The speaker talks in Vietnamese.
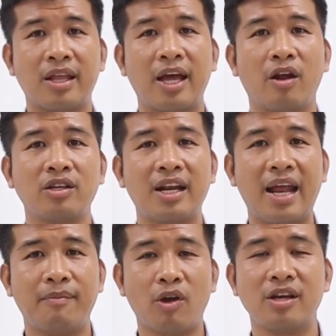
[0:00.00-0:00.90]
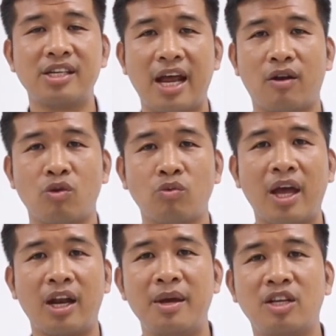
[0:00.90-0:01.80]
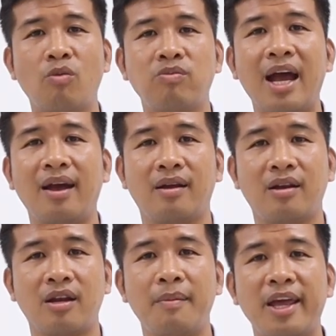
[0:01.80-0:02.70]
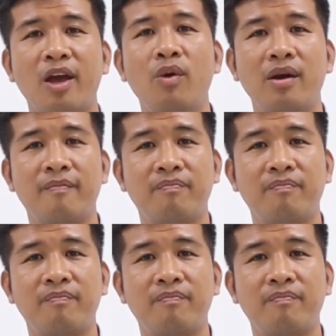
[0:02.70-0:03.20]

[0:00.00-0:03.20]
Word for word: thì nó sẽ làm cho cái sàn của chúng ta nó bị rung lắc nó bị yếu